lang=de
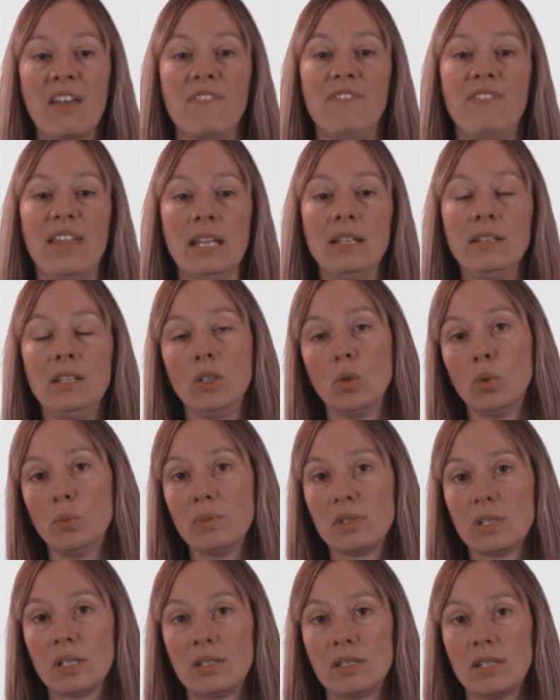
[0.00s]
wenn die
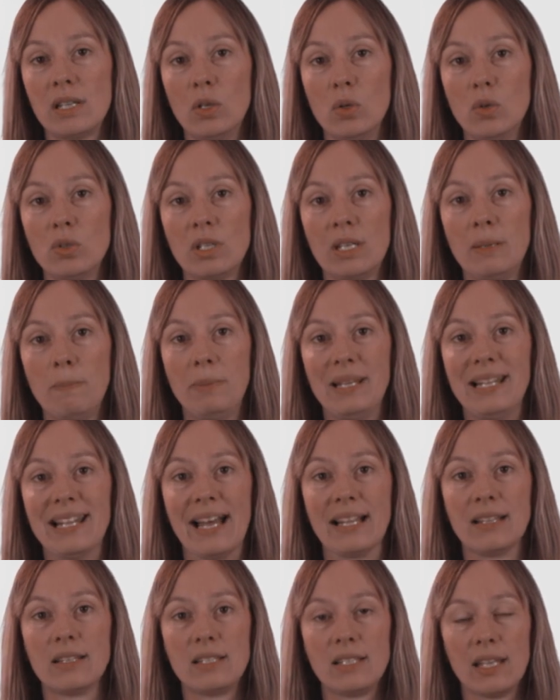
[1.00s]
Umsatzerlöse im
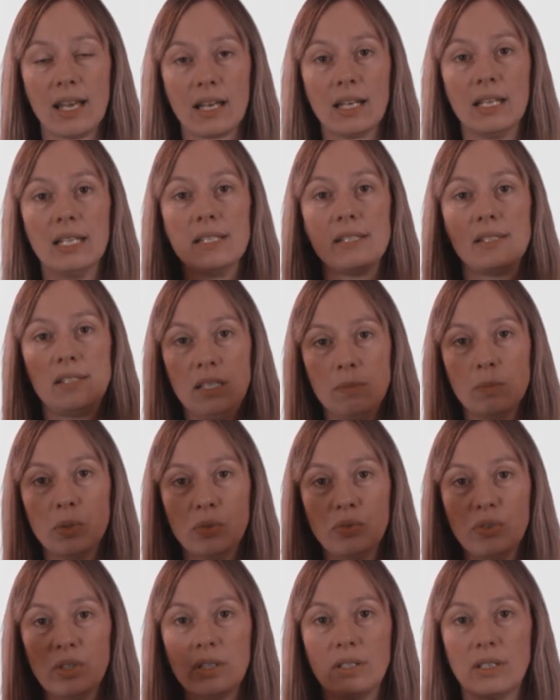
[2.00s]
Bilanzjahr
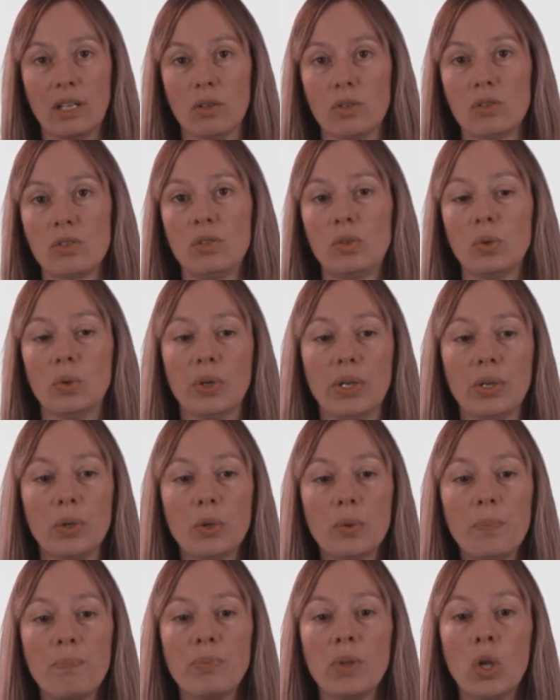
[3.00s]
700.000
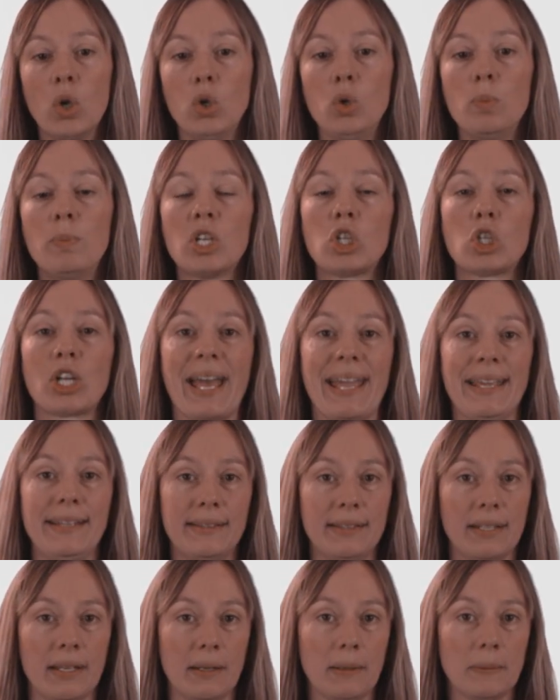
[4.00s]
Euro
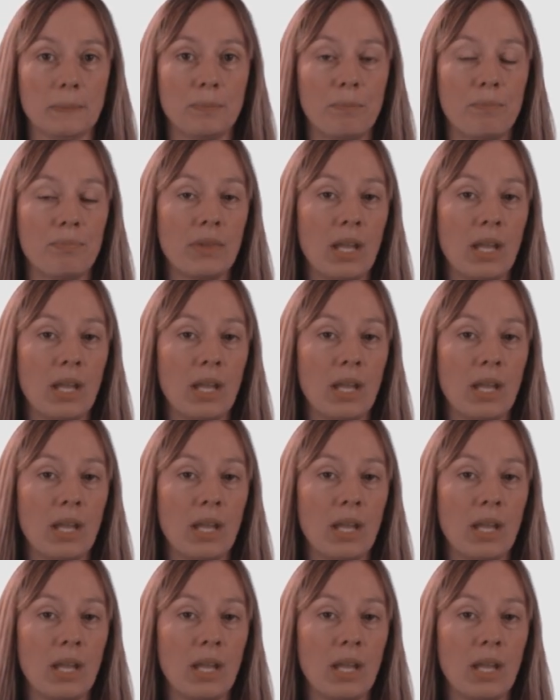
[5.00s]
überschreiten.